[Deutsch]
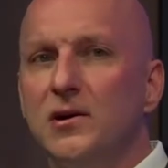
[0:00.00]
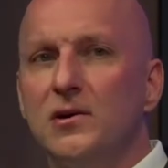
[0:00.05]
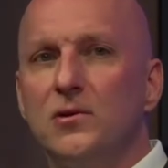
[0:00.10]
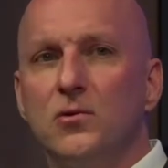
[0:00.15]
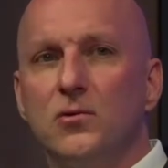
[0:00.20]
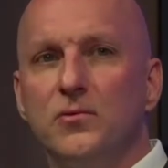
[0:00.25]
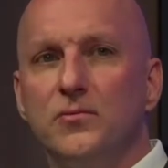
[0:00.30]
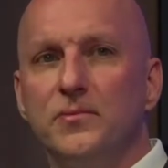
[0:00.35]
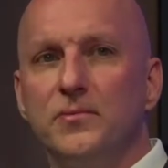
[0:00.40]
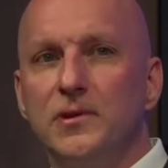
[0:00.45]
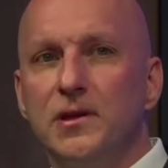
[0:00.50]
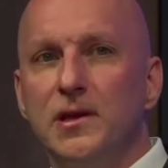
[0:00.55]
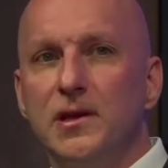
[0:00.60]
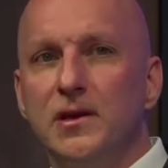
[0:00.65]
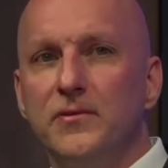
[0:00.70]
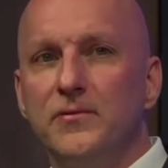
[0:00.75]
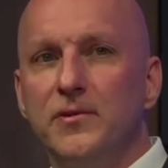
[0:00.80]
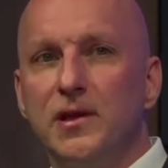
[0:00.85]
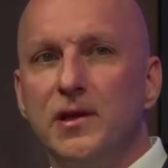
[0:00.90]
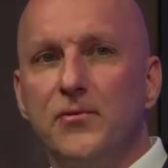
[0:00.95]
und
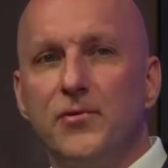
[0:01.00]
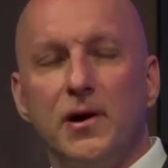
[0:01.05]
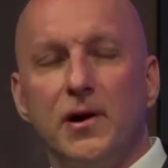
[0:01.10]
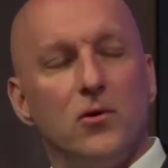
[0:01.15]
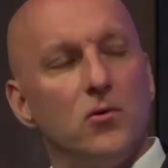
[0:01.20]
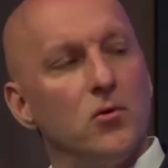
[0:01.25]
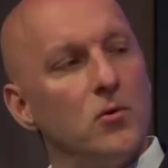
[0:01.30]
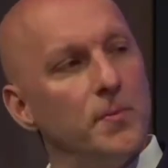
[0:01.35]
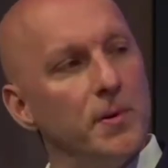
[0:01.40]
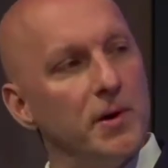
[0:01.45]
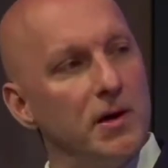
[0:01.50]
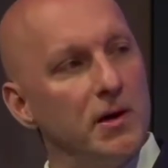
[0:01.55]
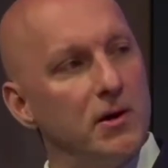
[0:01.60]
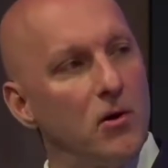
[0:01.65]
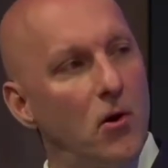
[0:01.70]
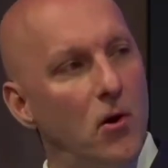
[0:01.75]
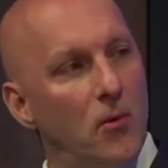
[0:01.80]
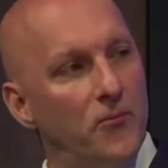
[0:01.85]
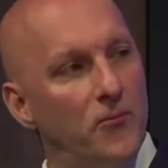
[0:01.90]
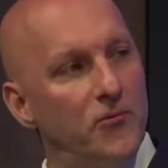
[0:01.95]
irgendwie in Erfahrung bringen,
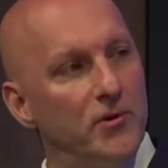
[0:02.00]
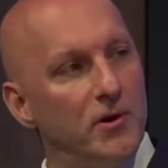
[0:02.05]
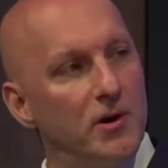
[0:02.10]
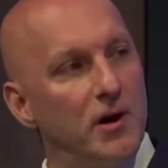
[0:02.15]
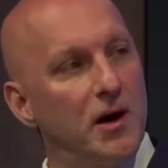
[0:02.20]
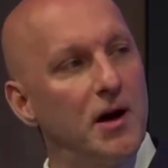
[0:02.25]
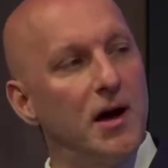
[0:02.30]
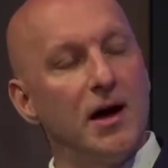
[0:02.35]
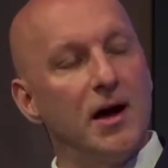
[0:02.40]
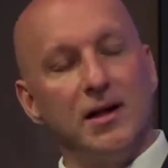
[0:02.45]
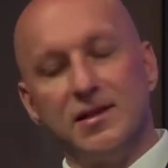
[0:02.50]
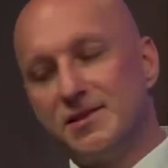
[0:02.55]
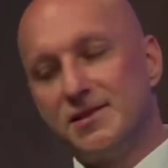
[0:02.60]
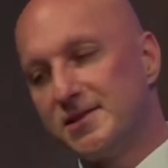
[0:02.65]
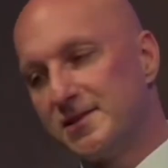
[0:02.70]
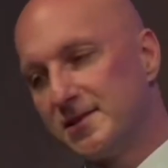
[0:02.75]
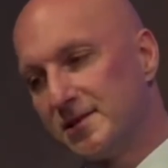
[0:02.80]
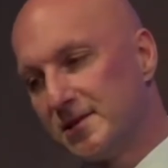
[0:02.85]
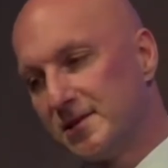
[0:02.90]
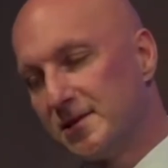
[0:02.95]
ob wir
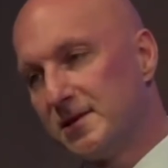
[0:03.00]
als